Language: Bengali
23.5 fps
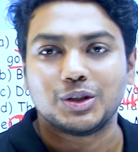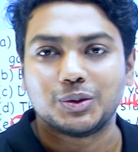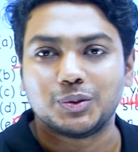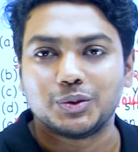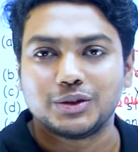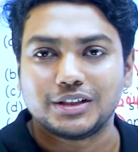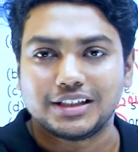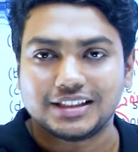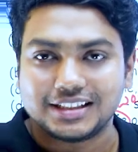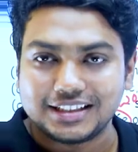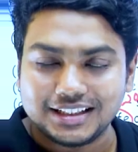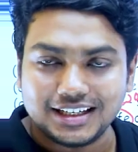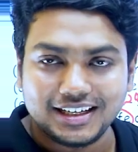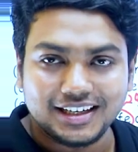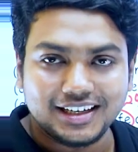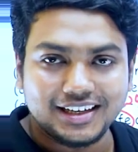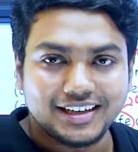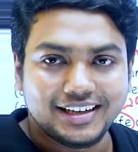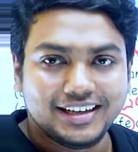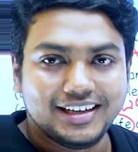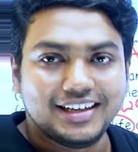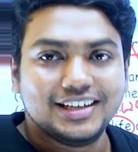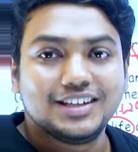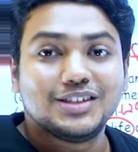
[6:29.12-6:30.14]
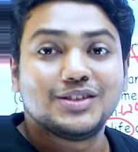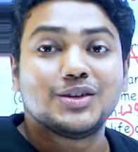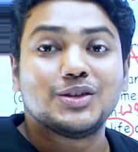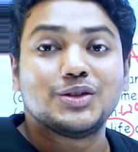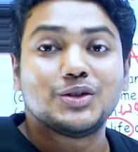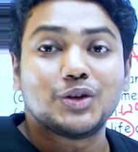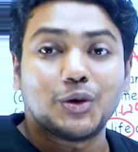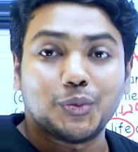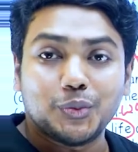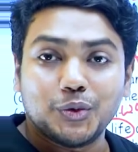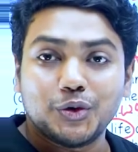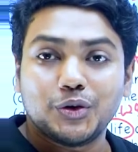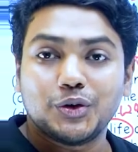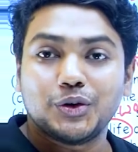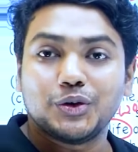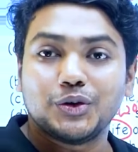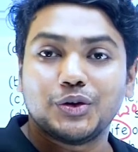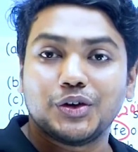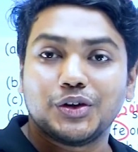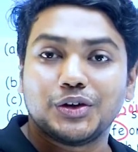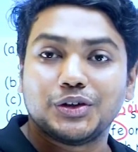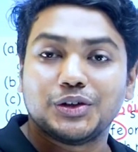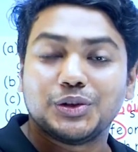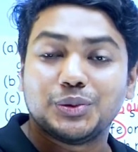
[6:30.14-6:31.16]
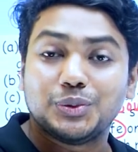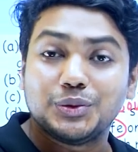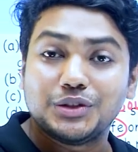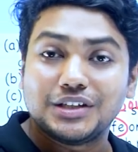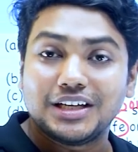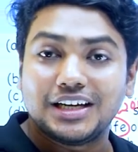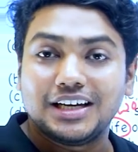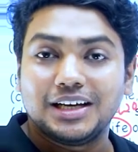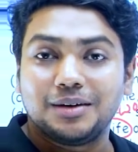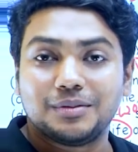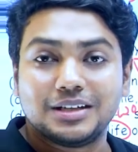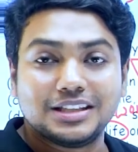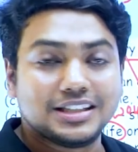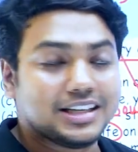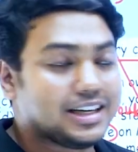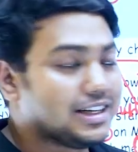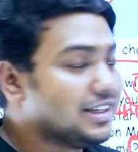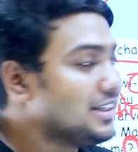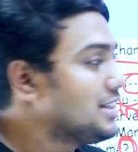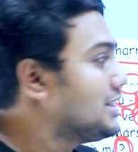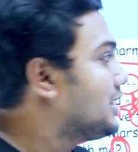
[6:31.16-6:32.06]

অর্থ বোঝাচ্ছে তাই না সো জন্মগ্রহণ করার অর্থ বুঝালে আমরা জানি